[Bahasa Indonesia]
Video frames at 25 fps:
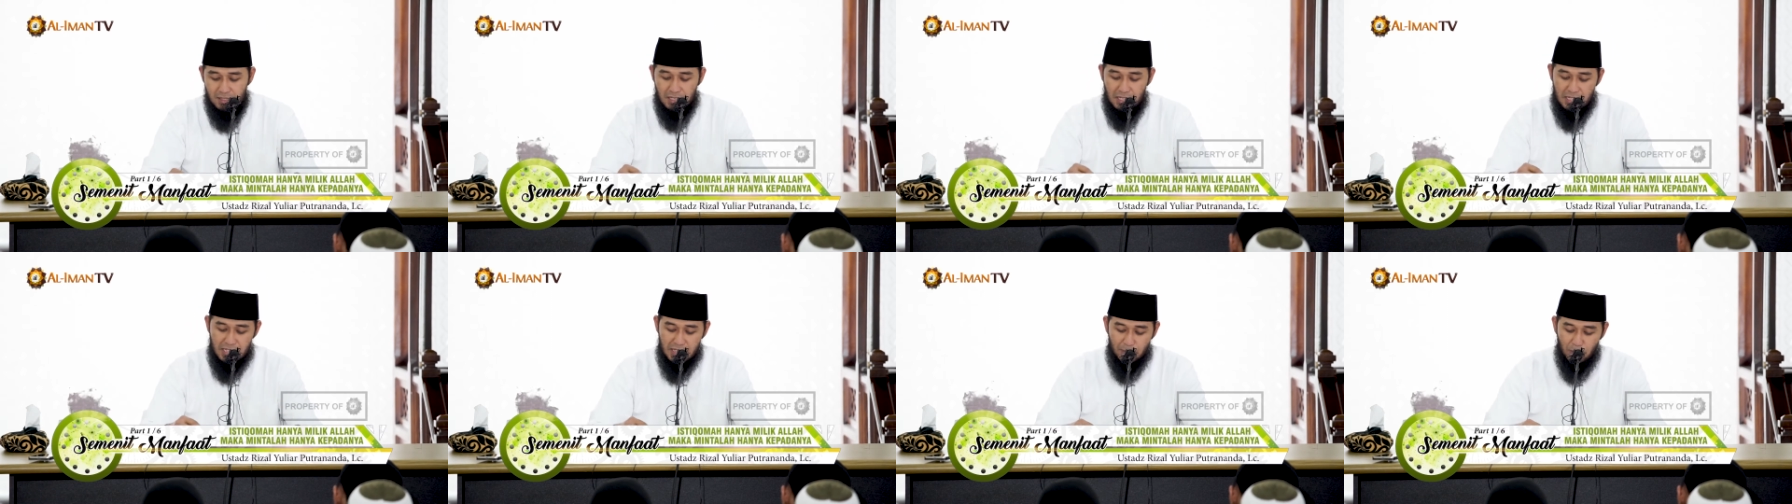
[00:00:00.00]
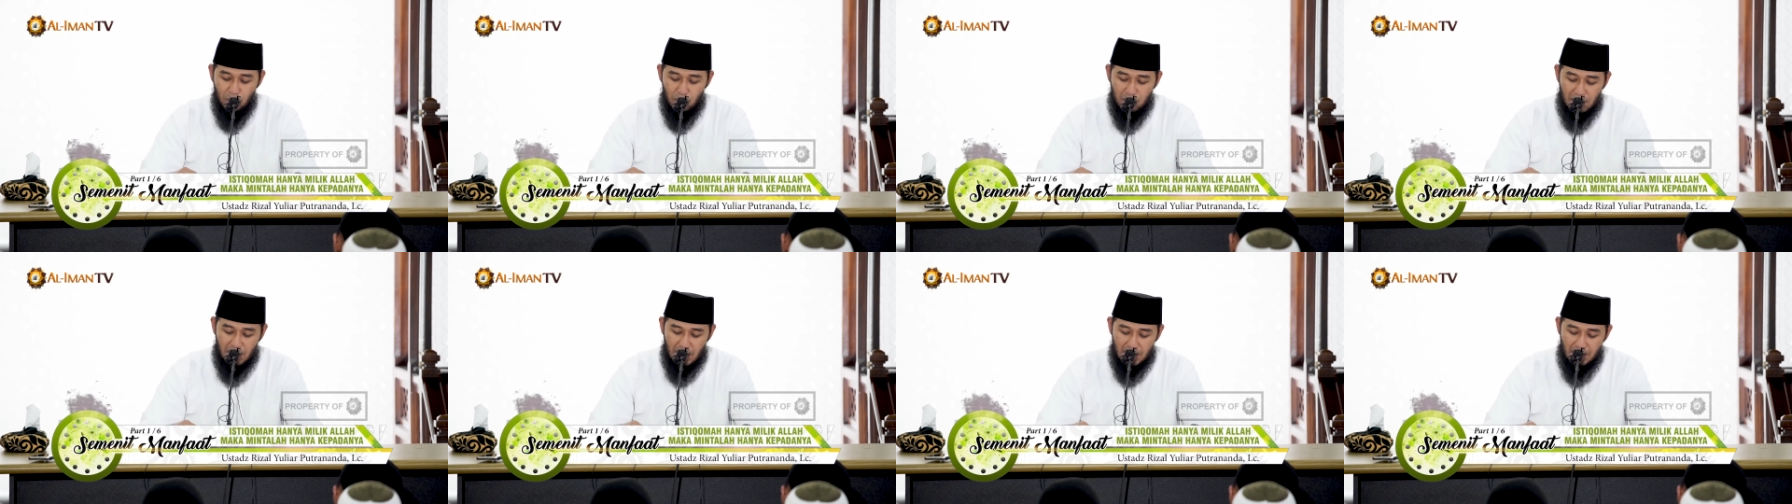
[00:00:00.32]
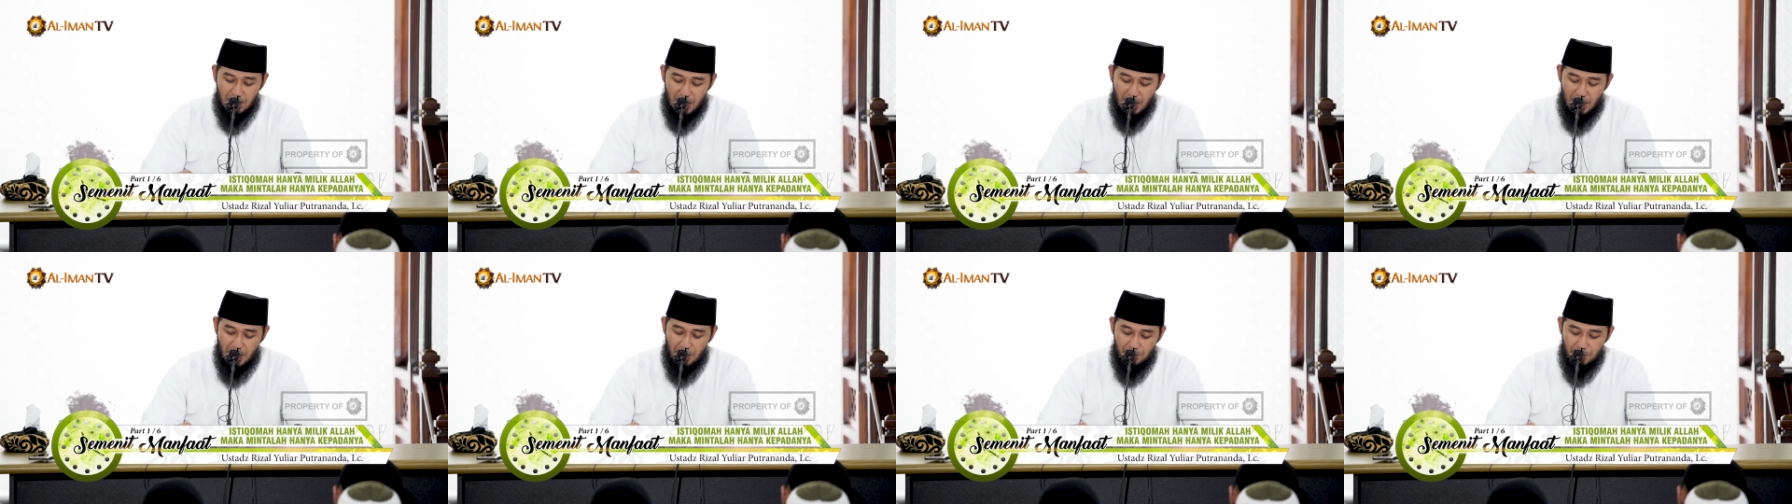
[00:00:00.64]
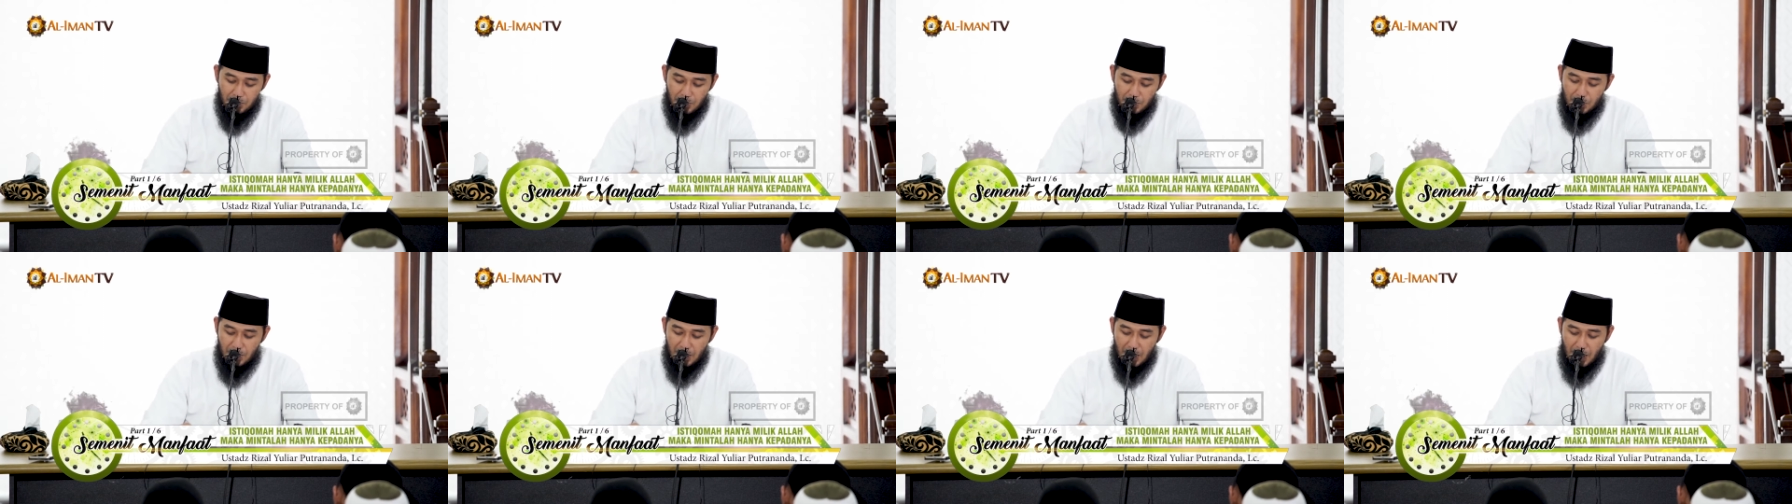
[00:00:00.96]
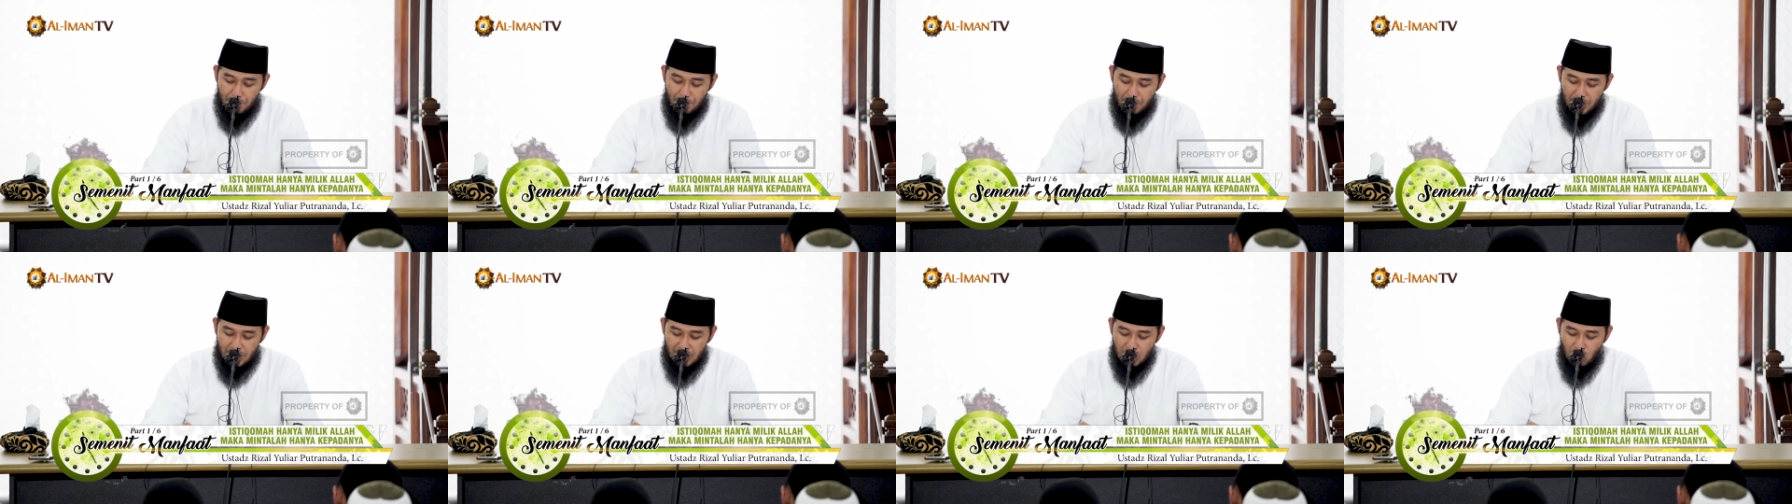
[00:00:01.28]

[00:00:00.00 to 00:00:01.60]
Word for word: Disebutkan dalam beberapa